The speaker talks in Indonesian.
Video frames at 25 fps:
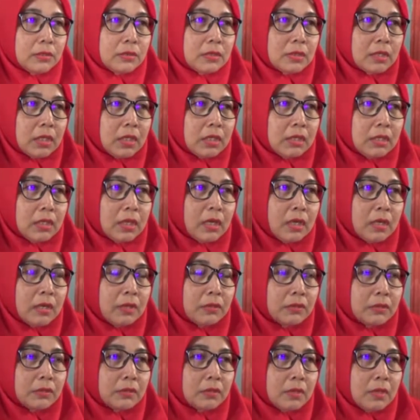sekitar
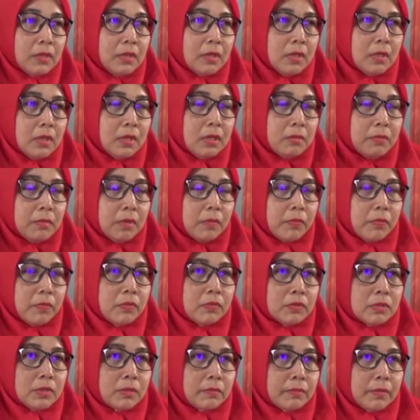50
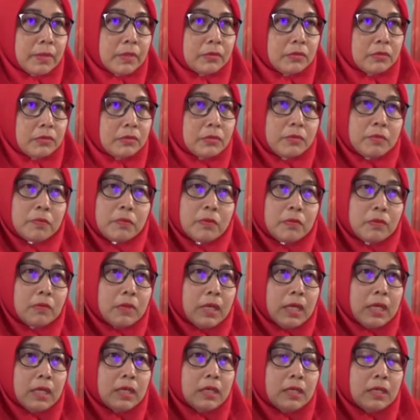sampai
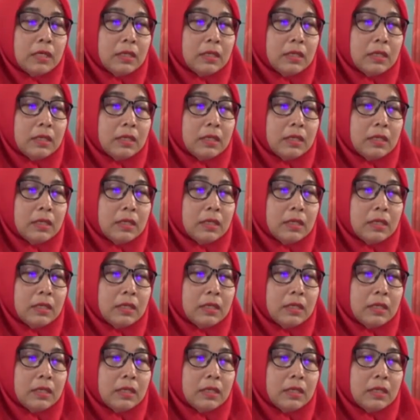70-an